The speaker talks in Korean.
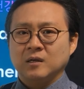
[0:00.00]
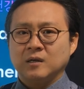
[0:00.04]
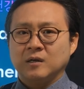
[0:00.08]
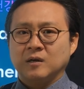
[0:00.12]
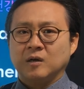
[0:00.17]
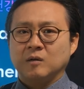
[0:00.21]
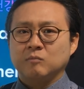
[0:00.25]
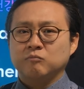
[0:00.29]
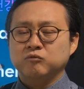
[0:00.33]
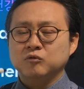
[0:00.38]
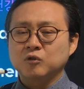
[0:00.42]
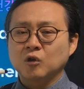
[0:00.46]

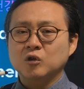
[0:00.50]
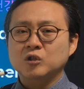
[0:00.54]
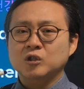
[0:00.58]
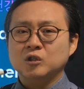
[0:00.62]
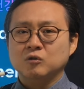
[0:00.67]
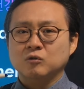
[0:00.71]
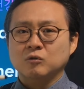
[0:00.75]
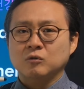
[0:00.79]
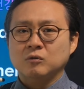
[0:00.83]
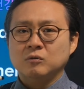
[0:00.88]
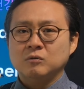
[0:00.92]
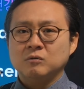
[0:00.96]
어,
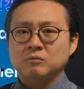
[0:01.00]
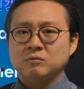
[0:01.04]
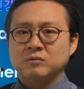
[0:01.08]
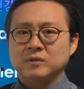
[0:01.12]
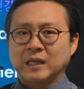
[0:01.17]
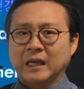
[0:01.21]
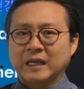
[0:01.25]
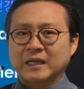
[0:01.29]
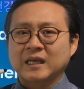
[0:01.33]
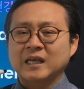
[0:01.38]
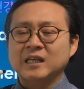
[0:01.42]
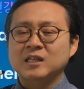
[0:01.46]
무너지고
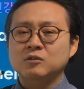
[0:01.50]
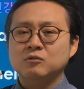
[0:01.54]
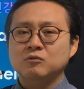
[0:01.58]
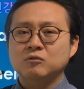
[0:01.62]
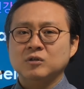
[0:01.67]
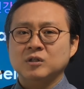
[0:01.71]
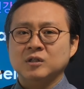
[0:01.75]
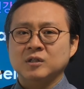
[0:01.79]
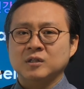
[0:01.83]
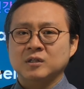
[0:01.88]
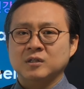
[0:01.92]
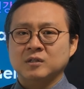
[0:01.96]

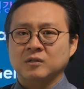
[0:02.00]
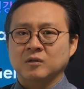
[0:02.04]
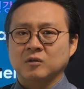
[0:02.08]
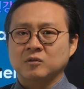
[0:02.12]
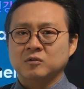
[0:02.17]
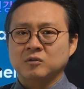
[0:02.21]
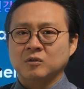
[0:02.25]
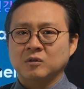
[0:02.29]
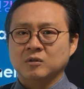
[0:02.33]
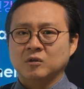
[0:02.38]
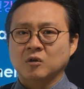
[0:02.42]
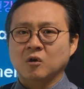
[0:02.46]
약해지고 있는
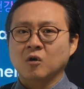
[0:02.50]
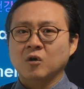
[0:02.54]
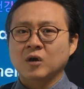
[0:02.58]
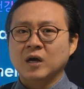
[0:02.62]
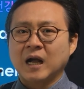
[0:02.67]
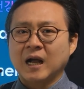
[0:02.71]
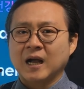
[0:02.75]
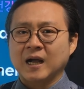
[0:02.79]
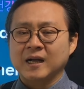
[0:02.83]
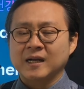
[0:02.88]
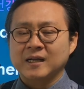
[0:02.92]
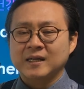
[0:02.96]
어떤
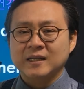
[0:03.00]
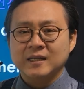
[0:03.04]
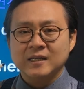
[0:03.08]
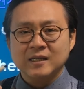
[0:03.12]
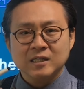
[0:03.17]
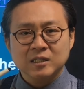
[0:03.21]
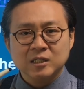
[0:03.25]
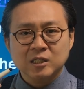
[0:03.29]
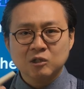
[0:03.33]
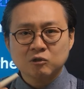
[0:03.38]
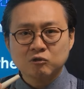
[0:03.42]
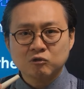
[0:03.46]
건강
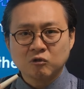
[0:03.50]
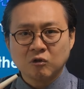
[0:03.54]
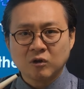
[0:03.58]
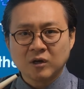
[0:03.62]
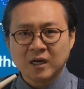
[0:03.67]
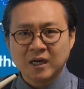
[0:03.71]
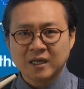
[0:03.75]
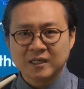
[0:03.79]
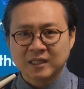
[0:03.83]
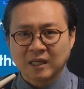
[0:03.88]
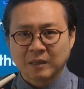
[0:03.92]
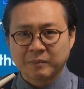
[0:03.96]
치주
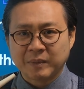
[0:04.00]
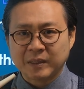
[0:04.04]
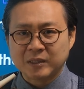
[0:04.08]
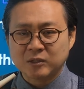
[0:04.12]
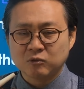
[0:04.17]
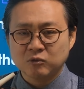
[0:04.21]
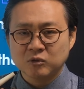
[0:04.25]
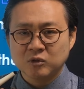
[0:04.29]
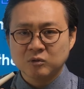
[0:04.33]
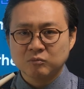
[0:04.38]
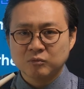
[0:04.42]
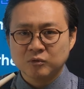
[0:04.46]
건강이
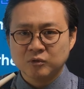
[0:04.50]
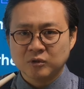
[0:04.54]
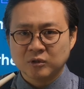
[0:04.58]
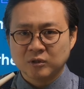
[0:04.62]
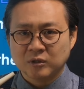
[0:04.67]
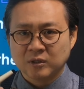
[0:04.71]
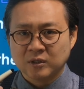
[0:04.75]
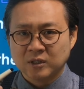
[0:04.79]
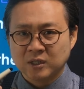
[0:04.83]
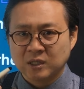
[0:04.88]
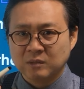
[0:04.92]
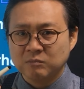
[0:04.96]
나빠지고 있는
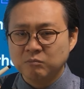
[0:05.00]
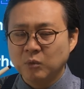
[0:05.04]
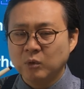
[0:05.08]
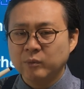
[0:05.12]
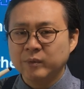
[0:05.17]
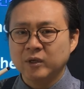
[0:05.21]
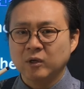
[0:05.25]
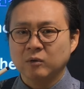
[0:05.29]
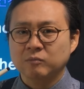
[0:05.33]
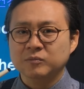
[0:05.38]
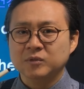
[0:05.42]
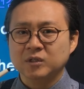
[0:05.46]
분들,
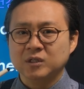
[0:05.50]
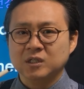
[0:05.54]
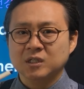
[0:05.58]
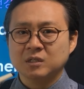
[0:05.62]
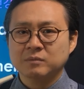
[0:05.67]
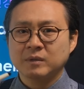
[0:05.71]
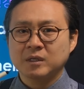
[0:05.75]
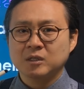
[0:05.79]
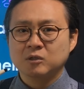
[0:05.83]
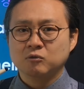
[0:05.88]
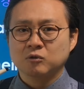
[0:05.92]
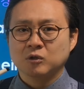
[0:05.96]
잇몸의 염증이
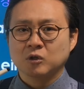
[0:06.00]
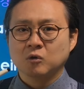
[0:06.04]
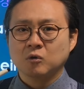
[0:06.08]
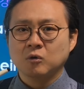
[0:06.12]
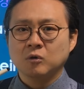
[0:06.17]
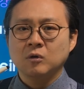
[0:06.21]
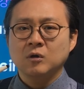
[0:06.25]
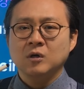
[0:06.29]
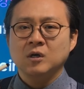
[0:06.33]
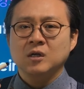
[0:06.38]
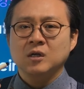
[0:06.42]
심해지고 있고